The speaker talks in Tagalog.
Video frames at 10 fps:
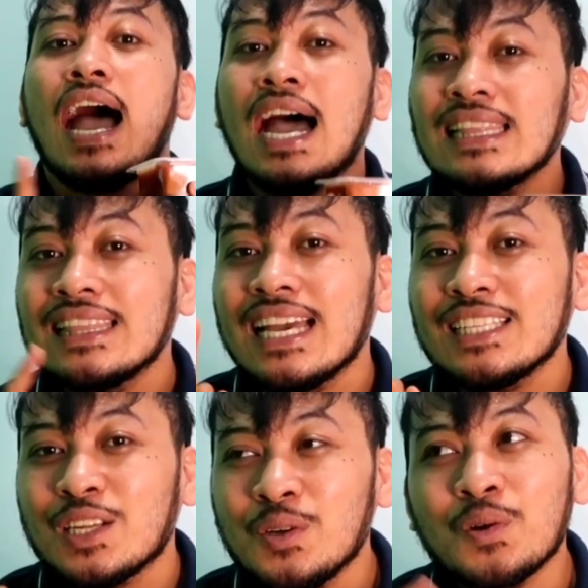At
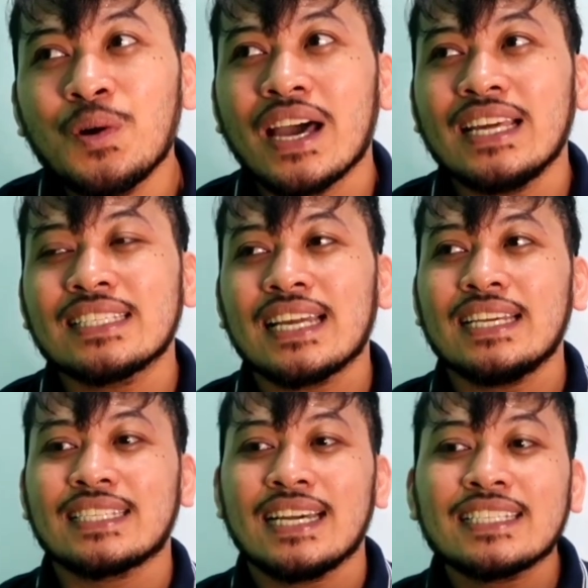naitanong ko nga rin sa
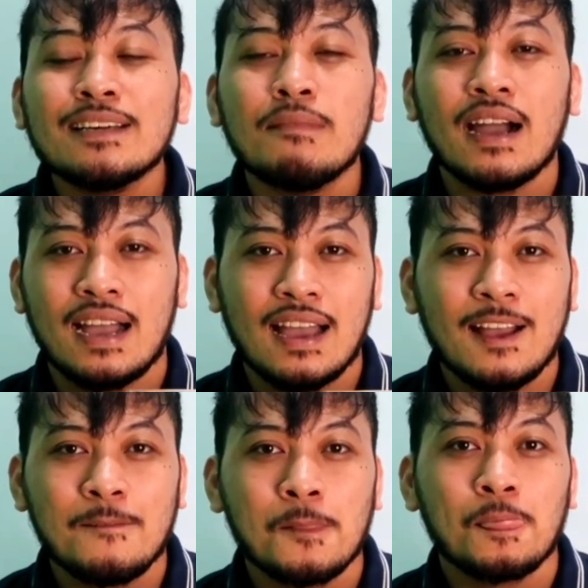isa sa
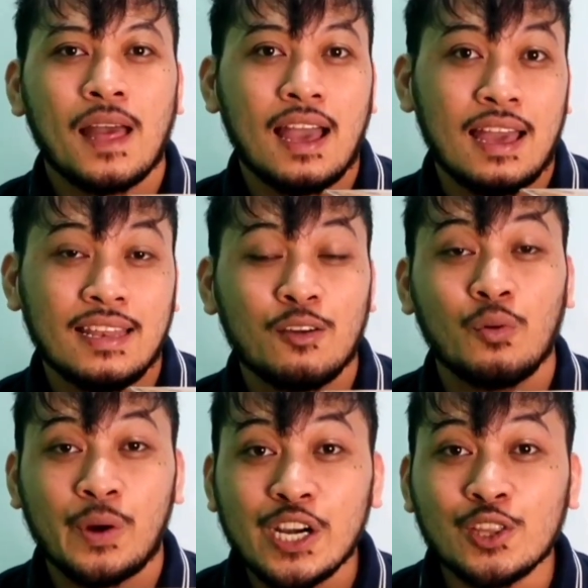mga uh,
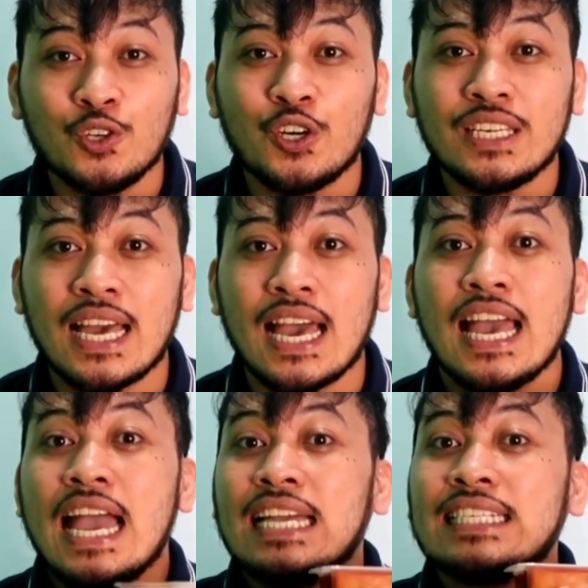nag-work doon
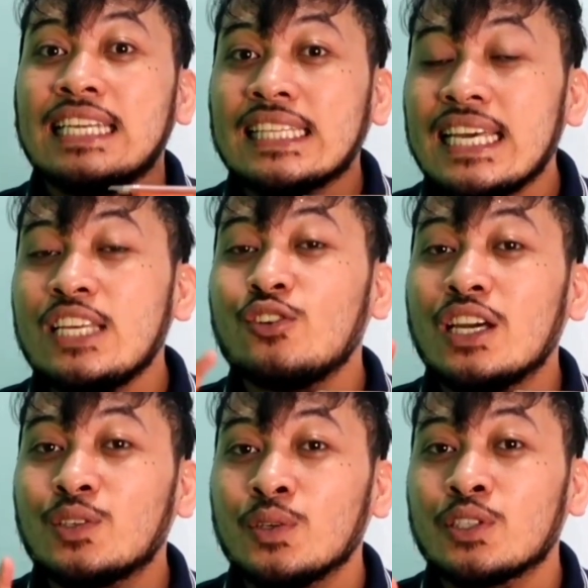na sila din
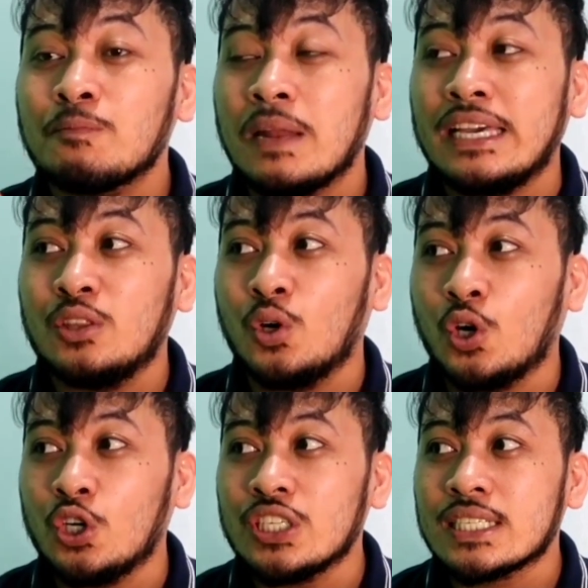yung nagsusupply
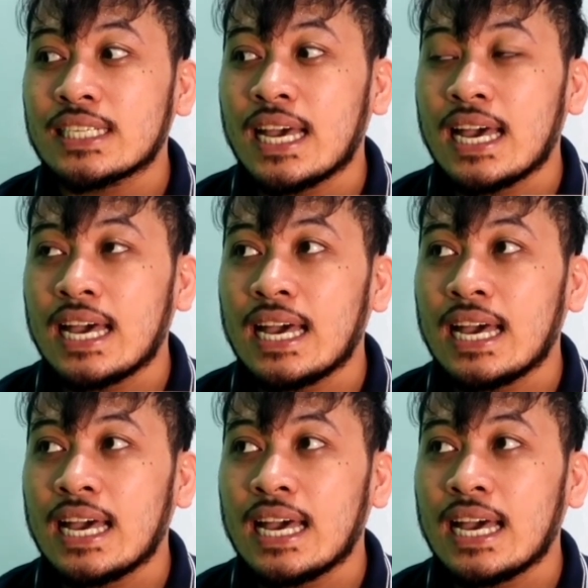doon sa